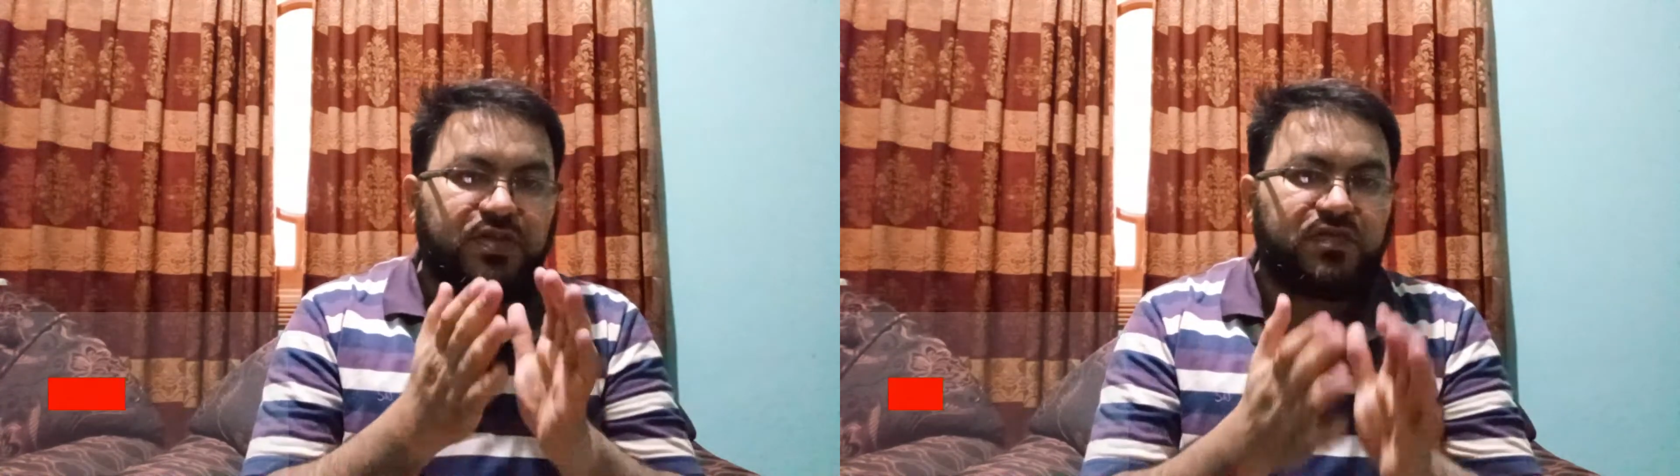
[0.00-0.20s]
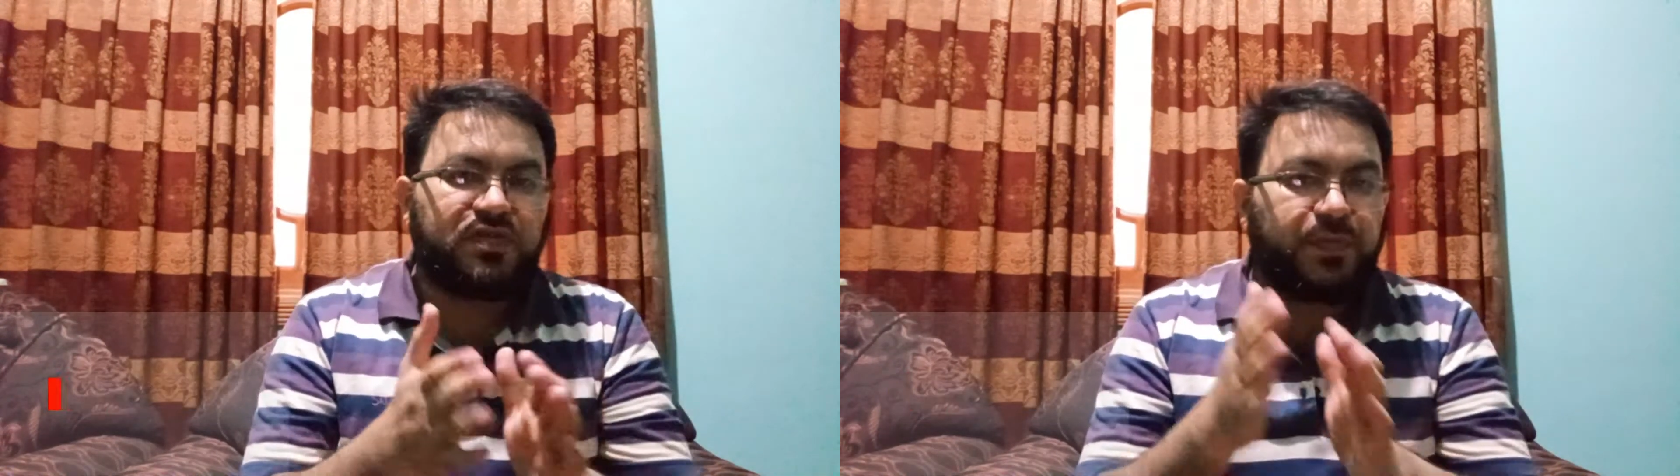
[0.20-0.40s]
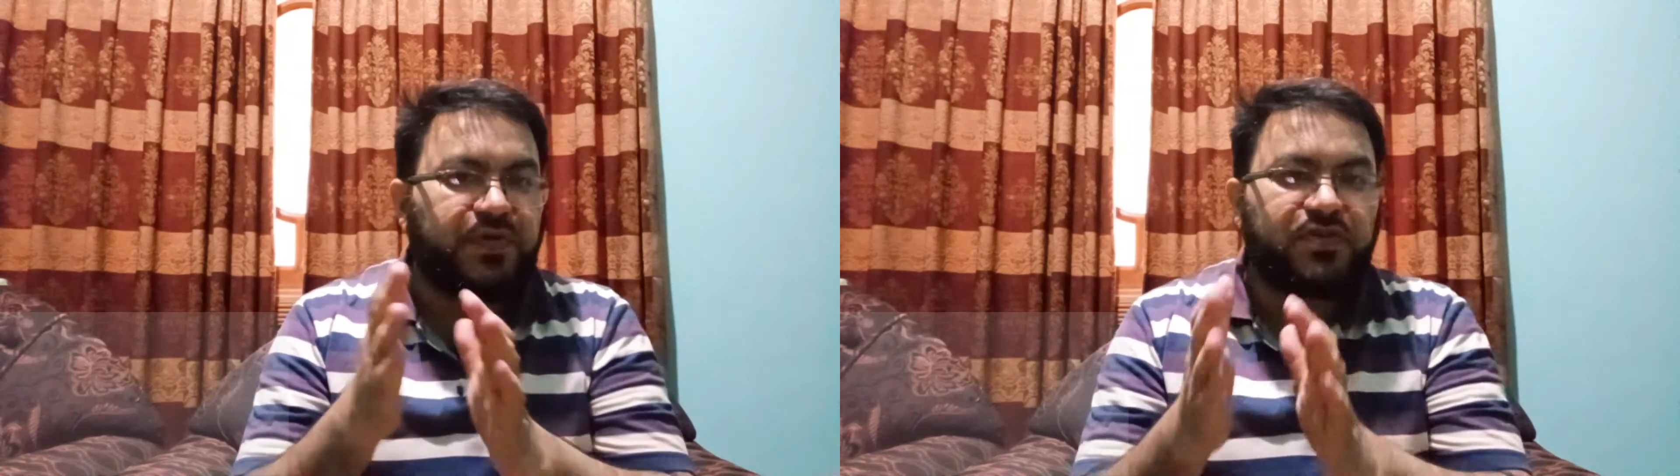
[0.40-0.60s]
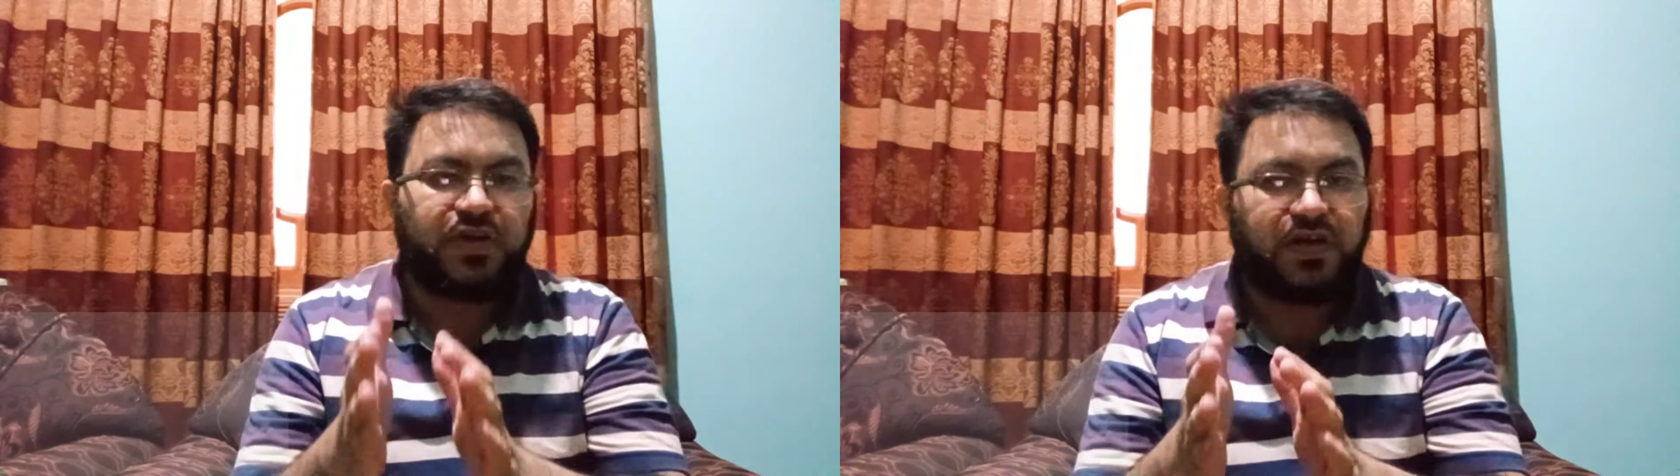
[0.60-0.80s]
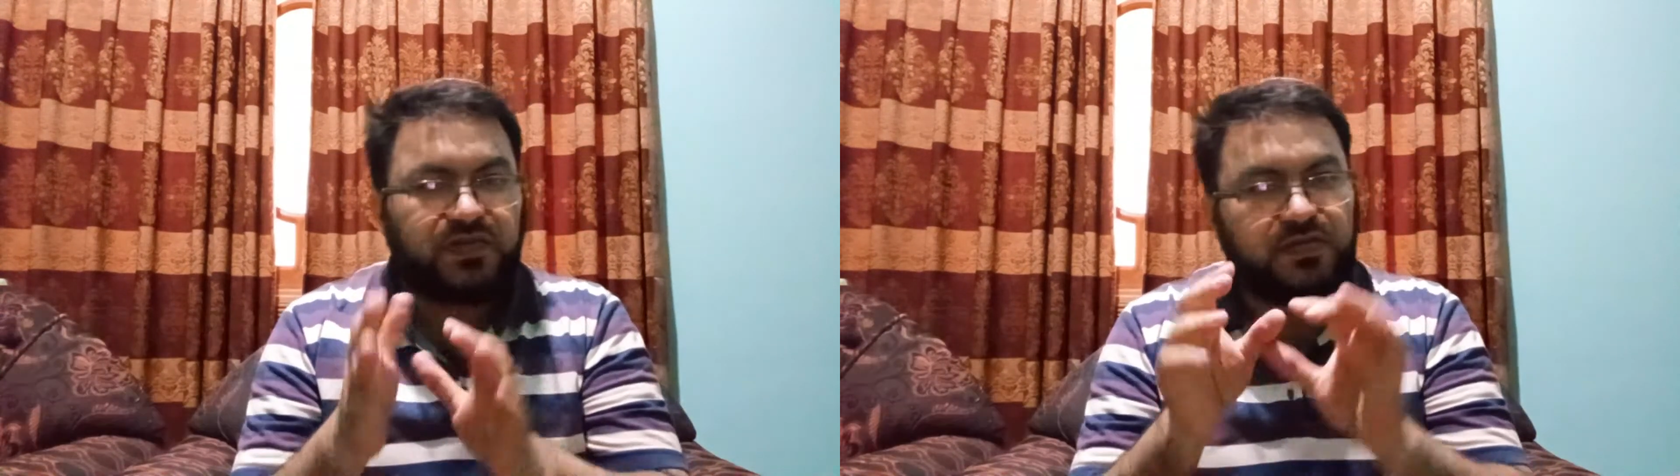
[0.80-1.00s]
तीस से
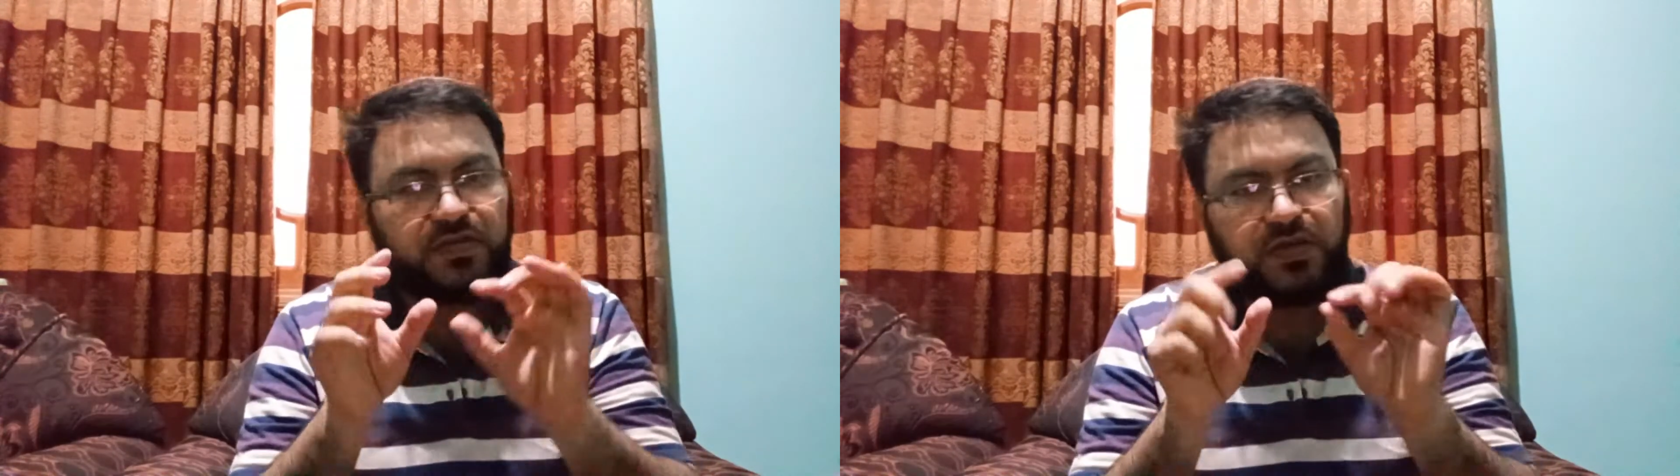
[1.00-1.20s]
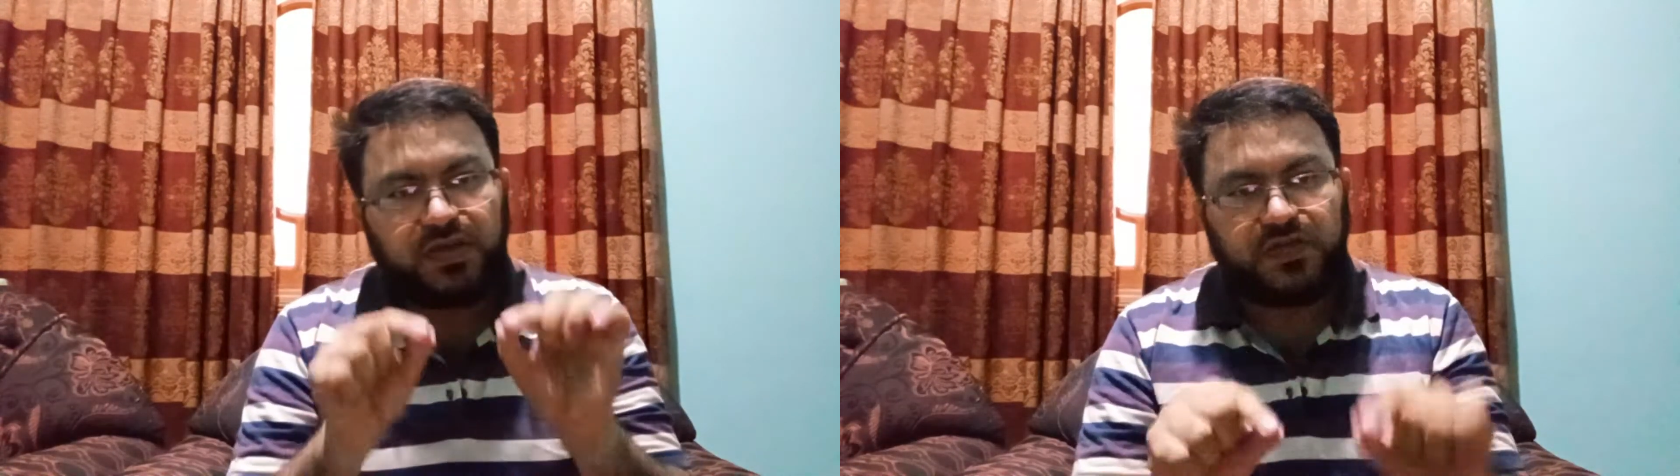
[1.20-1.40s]
पचास